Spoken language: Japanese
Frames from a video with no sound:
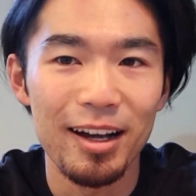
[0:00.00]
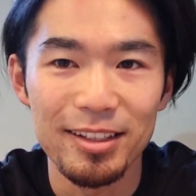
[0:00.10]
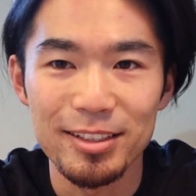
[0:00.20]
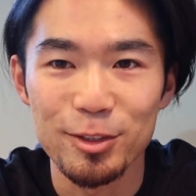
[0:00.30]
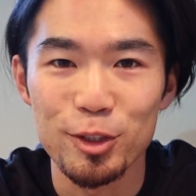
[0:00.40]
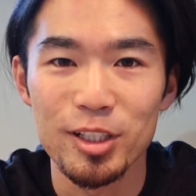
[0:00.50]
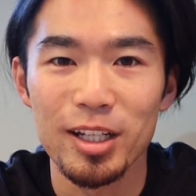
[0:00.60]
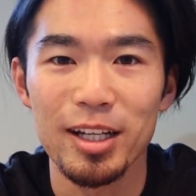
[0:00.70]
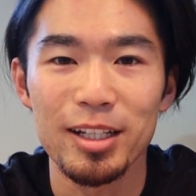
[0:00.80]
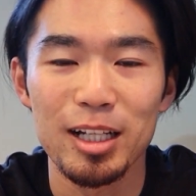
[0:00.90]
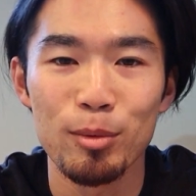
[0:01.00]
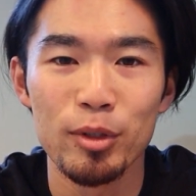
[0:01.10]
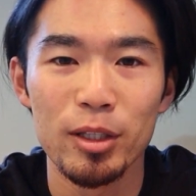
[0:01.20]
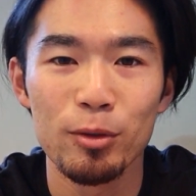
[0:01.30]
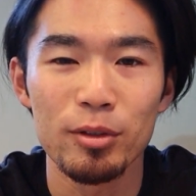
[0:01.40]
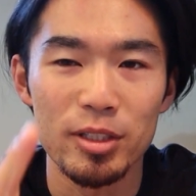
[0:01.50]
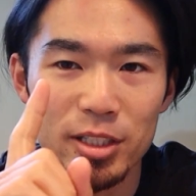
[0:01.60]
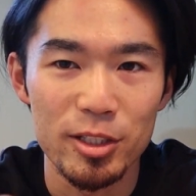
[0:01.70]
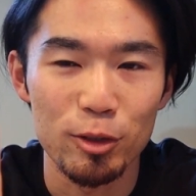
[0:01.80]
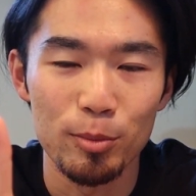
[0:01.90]
はいそしたらハイカーボでの
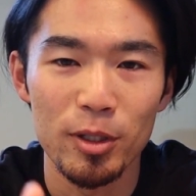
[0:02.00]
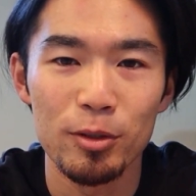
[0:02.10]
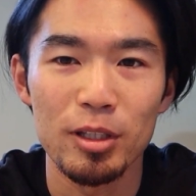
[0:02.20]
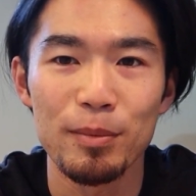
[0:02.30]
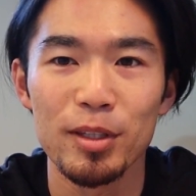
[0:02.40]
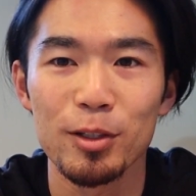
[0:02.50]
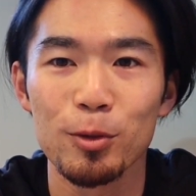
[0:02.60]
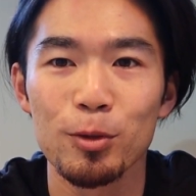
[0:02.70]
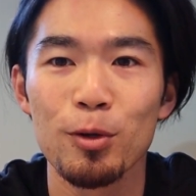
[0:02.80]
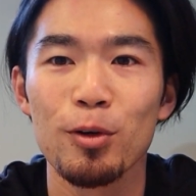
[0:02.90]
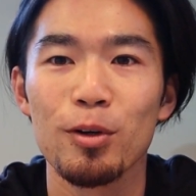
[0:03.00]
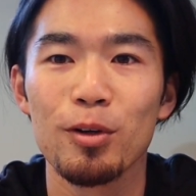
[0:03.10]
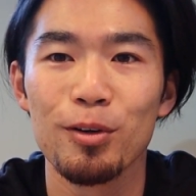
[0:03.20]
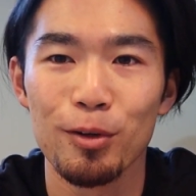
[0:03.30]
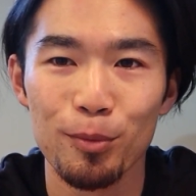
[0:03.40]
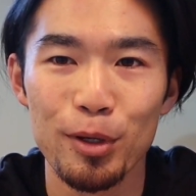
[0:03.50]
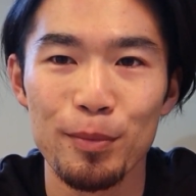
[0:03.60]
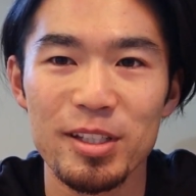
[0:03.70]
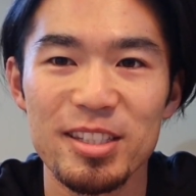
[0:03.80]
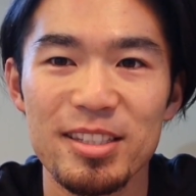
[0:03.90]
1食目を食べていこうと思い
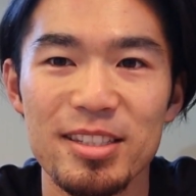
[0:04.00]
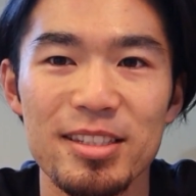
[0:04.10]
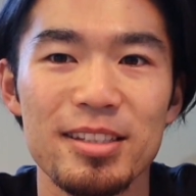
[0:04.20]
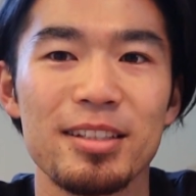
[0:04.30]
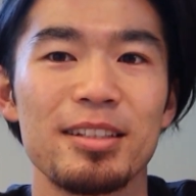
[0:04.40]
ます